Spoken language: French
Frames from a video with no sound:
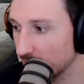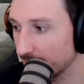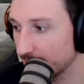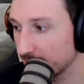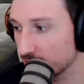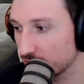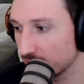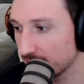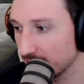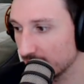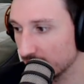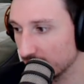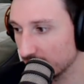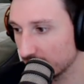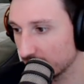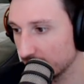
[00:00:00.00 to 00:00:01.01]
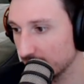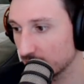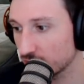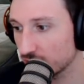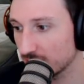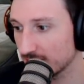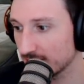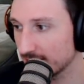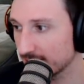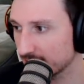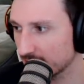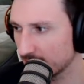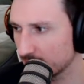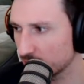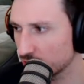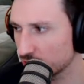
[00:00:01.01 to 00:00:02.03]
après, ils ont joué Titans. Mais ils ont joué Dallas
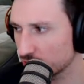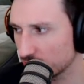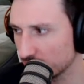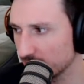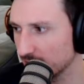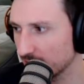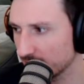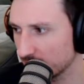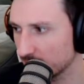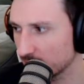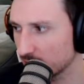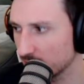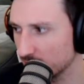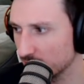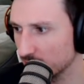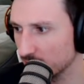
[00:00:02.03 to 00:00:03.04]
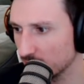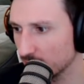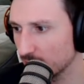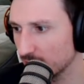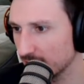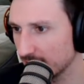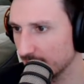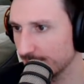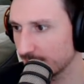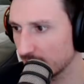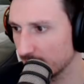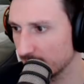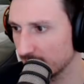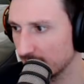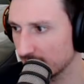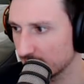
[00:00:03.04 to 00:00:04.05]
quand même, que je considère vraiment comme une, une bonne équipe, quand
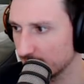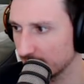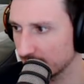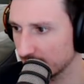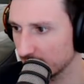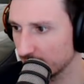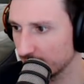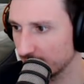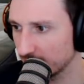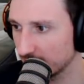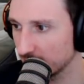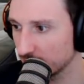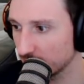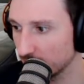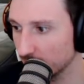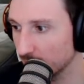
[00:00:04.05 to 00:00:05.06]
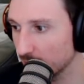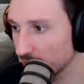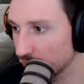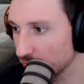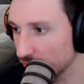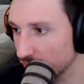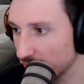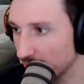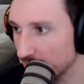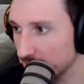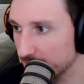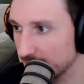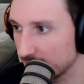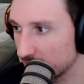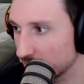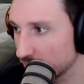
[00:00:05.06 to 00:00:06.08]
même, Dallas, malgré le fait qu'ils soient au bord de
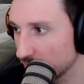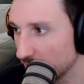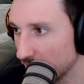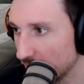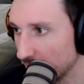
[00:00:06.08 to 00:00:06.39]
l'élimination.